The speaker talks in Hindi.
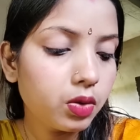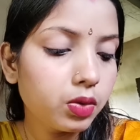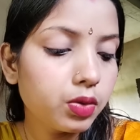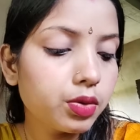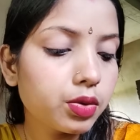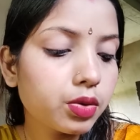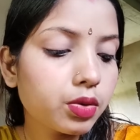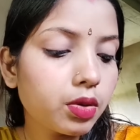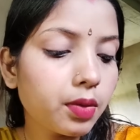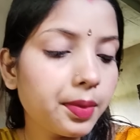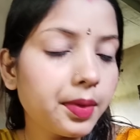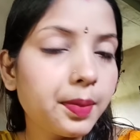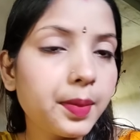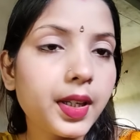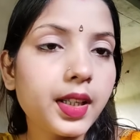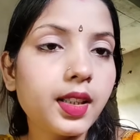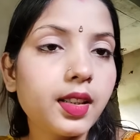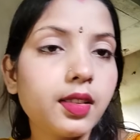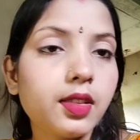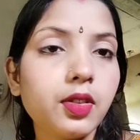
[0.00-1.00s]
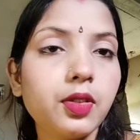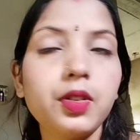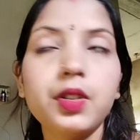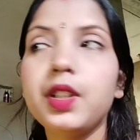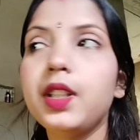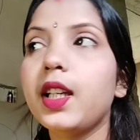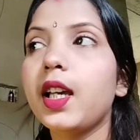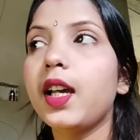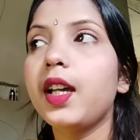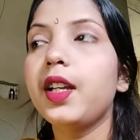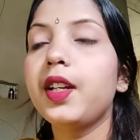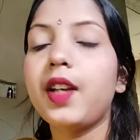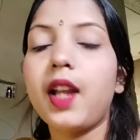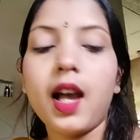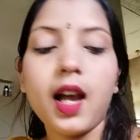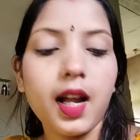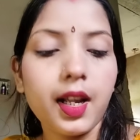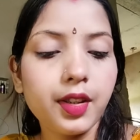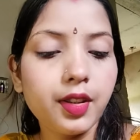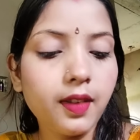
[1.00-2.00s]
उसको भी मैंने धो दिया है
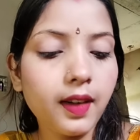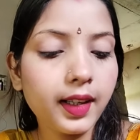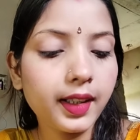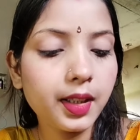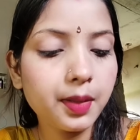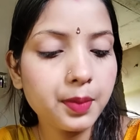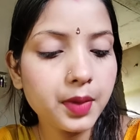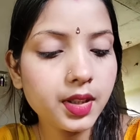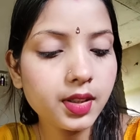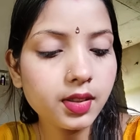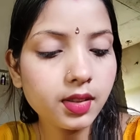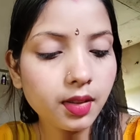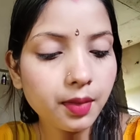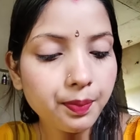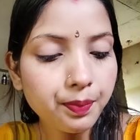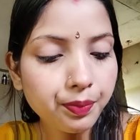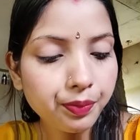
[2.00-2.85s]
नहा धोवा के मस्त